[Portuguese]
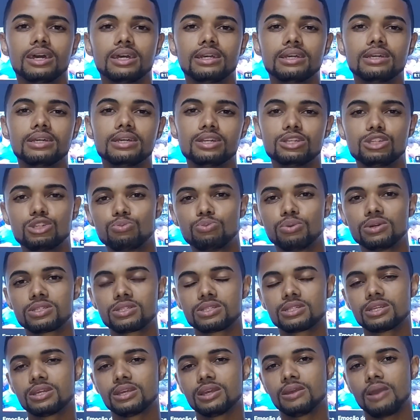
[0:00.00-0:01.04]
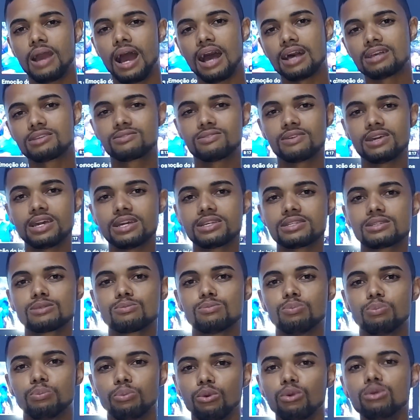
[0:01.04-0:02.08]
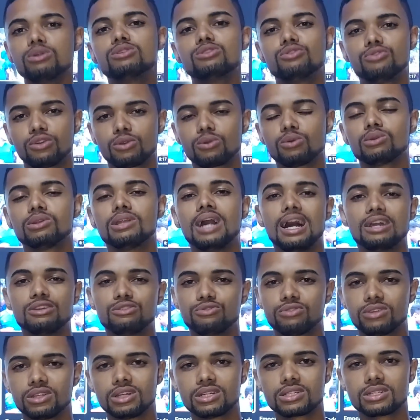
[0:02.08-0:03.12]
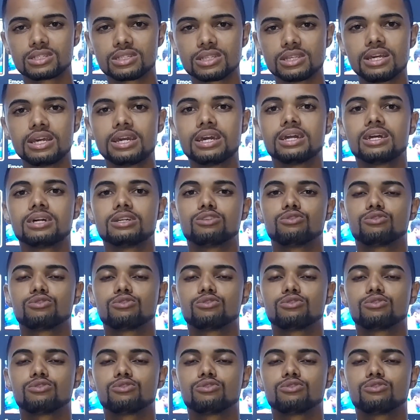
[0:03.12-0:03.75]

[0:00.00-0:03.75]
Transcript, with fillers: E, tipo assim, às vezes por dificuldade financeira,